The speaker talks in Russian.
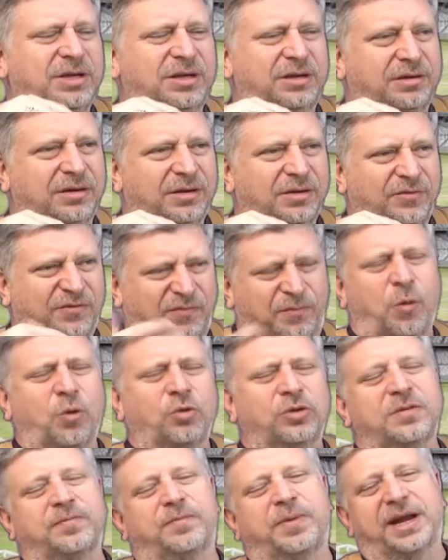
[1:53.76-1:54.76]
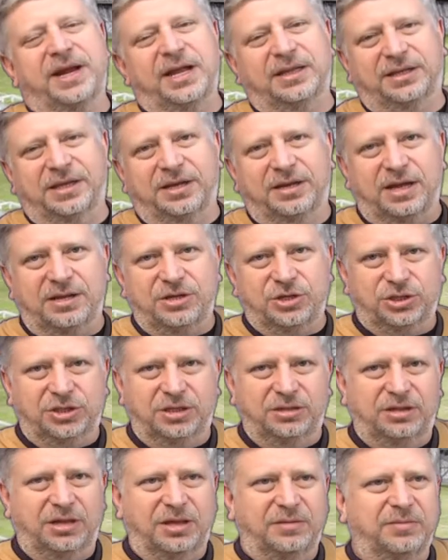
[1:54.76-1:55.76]
И в полном порядке, конечно,
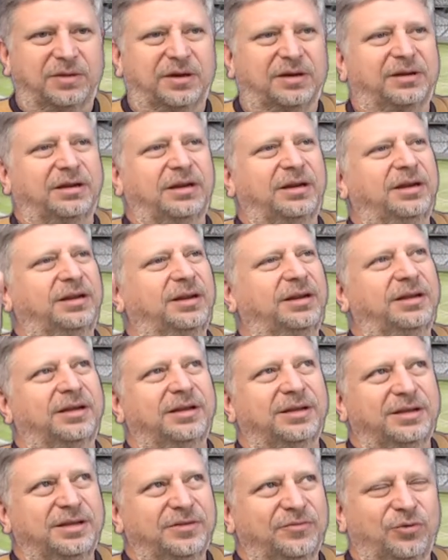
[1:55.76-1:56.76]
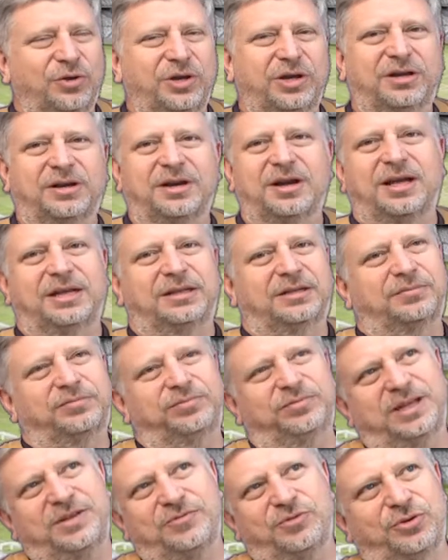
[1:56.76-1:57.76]
Неймар. И его игра, это,
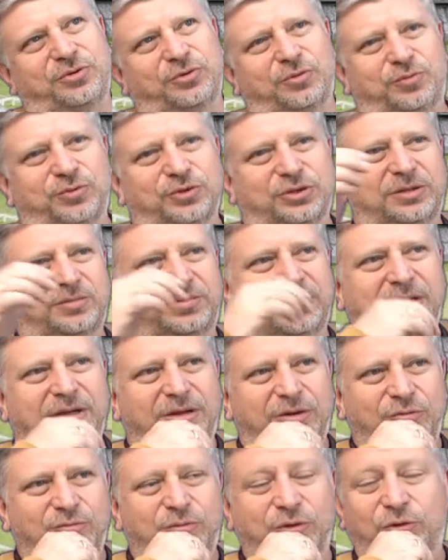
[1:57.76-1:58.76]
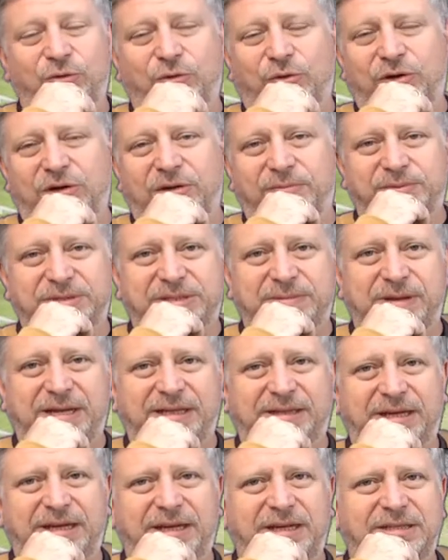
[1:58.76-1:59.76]
на его игру просто любо-дорого
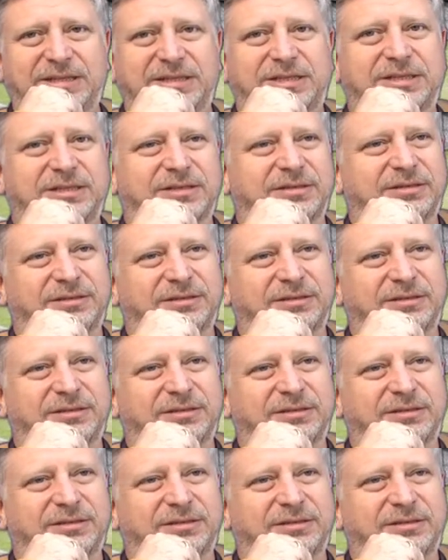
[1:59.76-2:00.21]
посмотреть.